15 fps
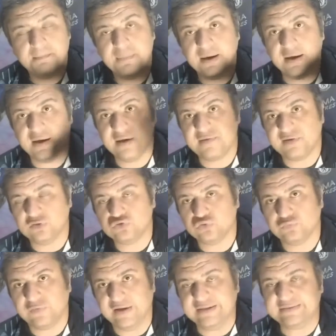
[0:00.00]

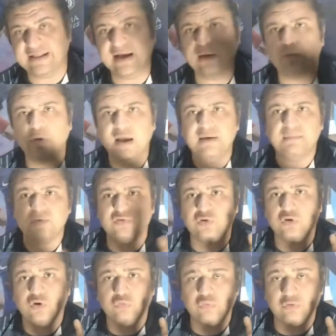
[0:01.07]
بسانشو في حته
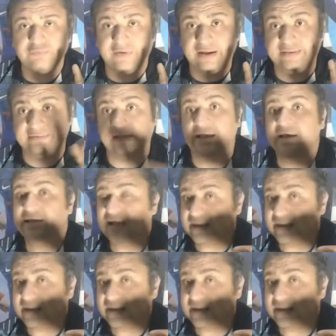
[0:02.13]
وماسون جرينوود في حته